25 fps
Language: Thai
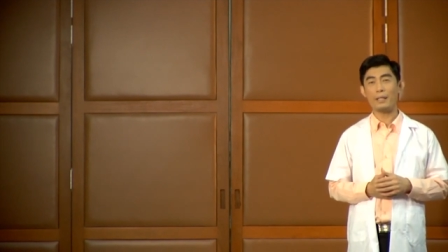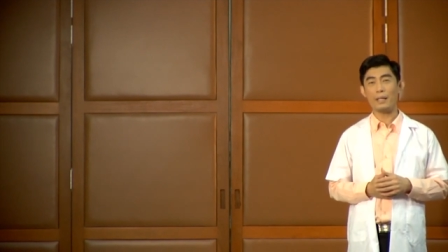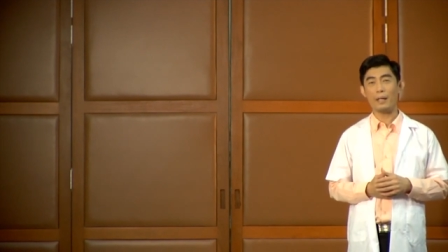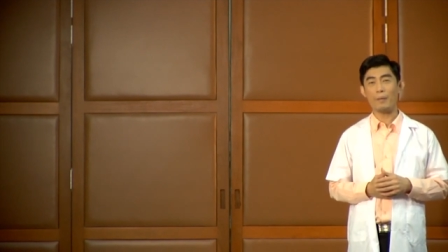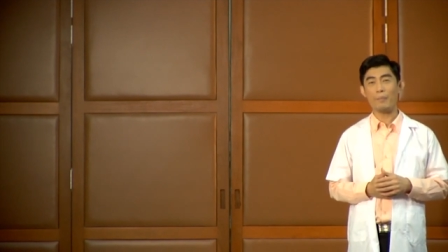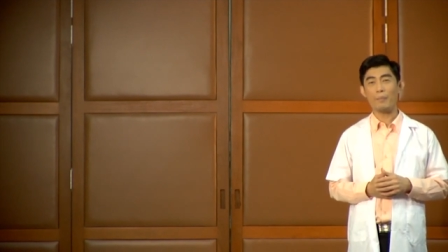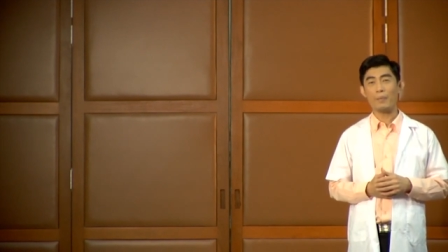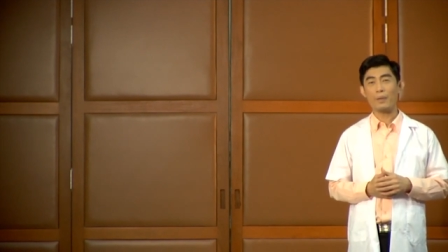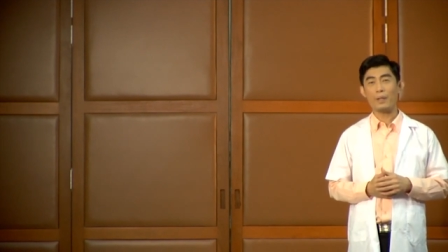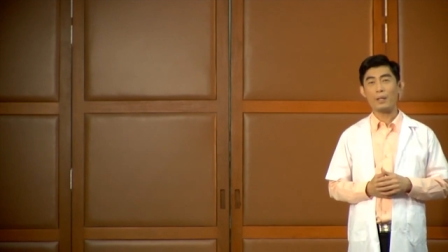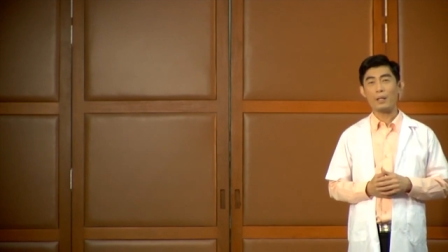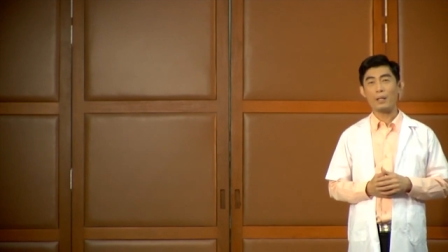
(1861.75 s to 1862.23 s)

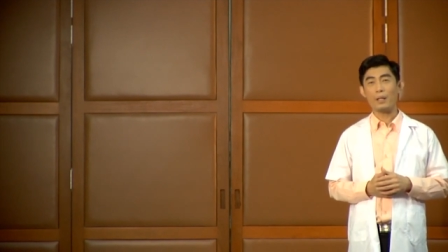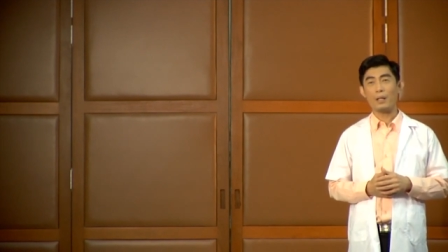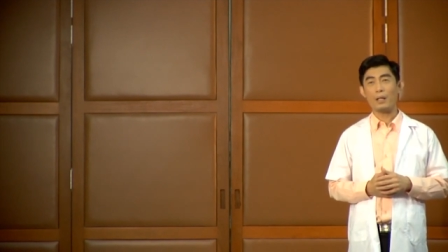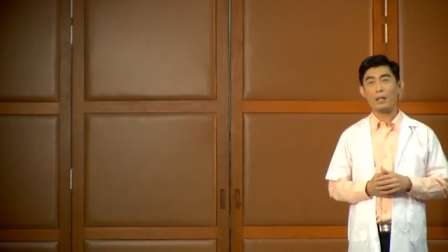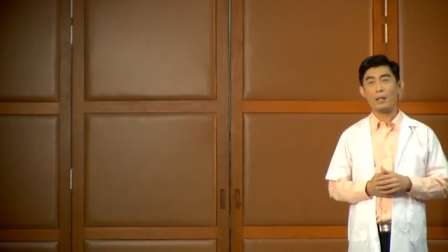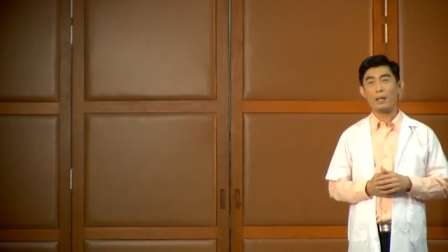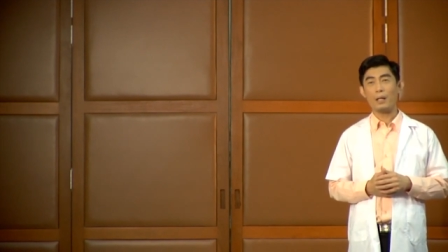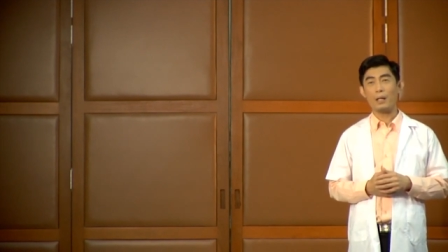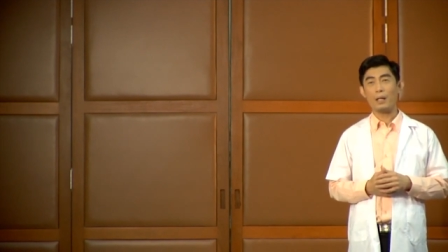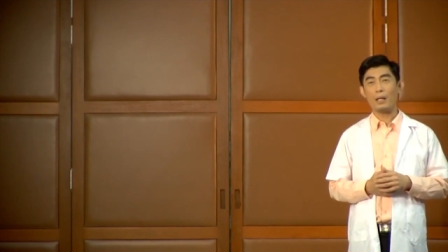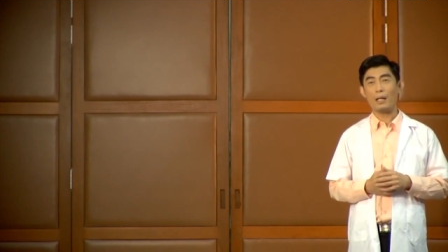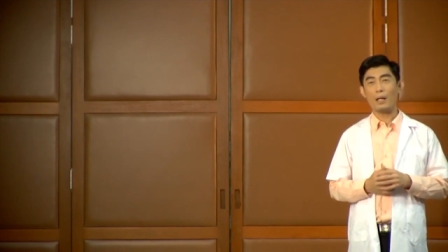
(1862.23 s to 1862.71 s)
เนี่ย
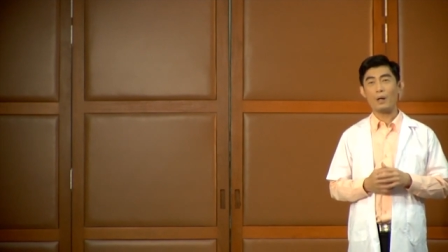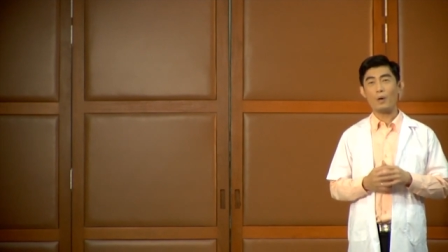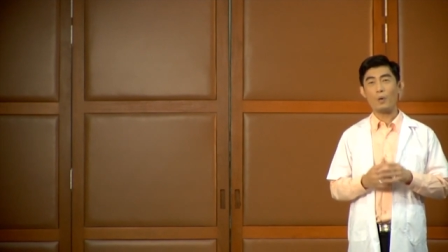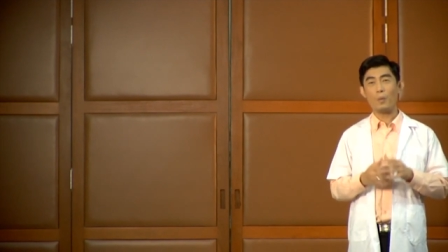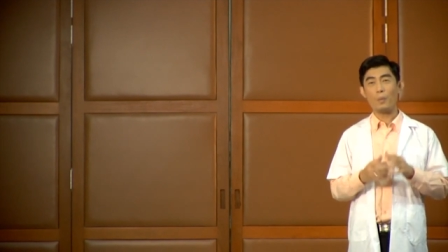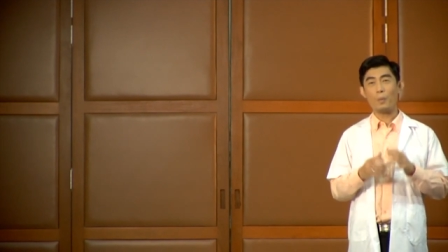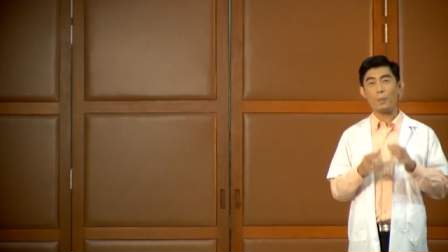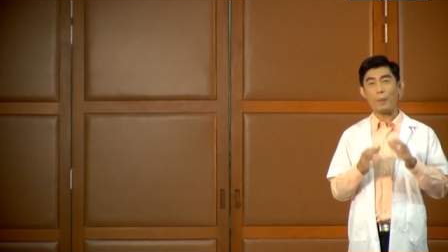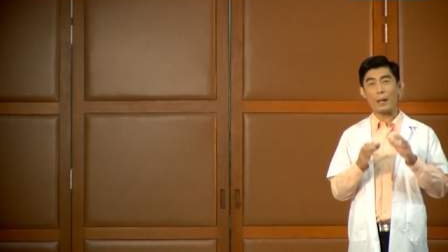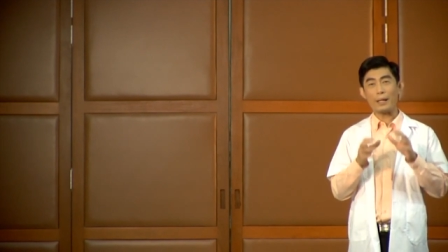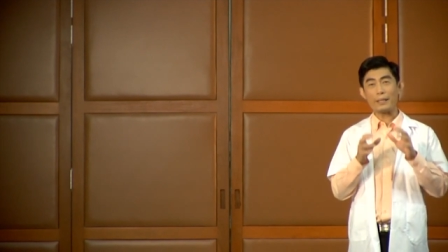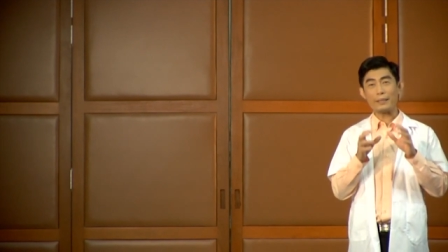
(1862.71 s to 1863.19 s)
เรา
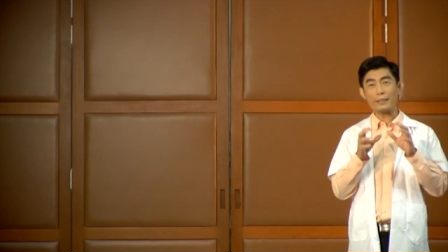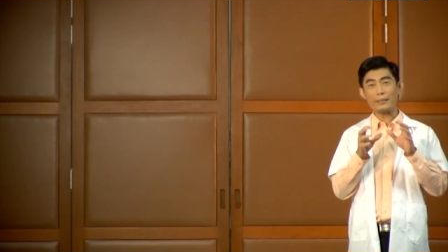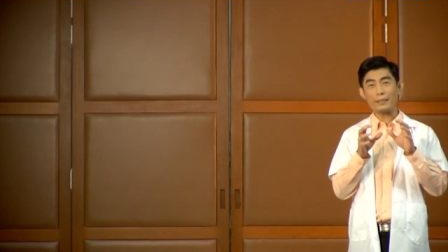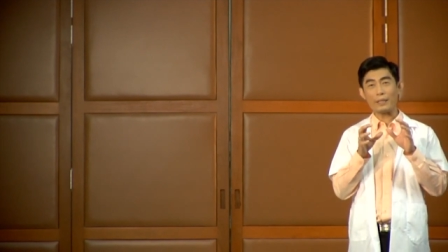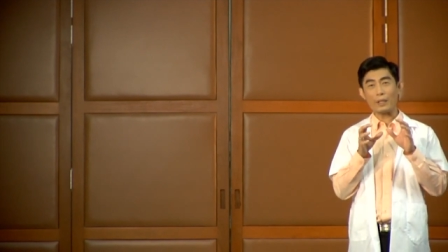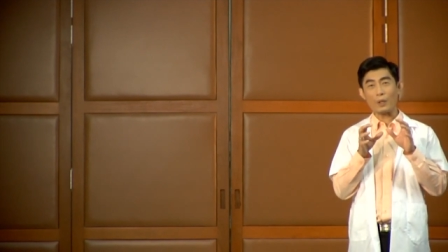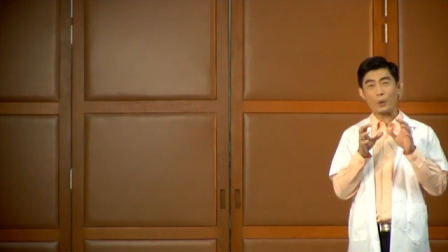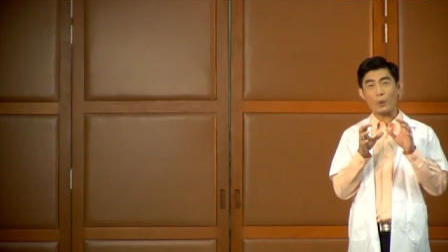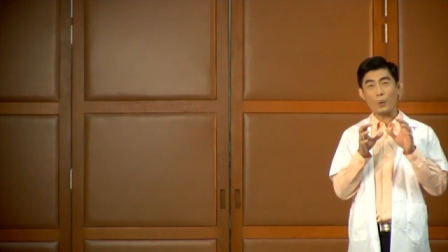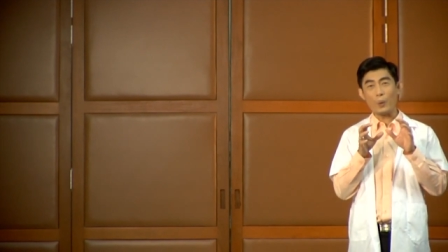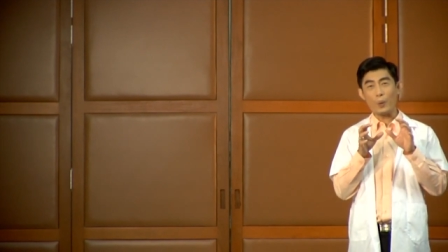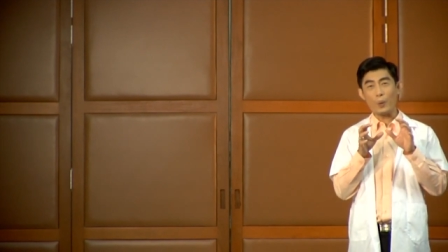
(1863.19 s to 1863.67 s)
มักจะ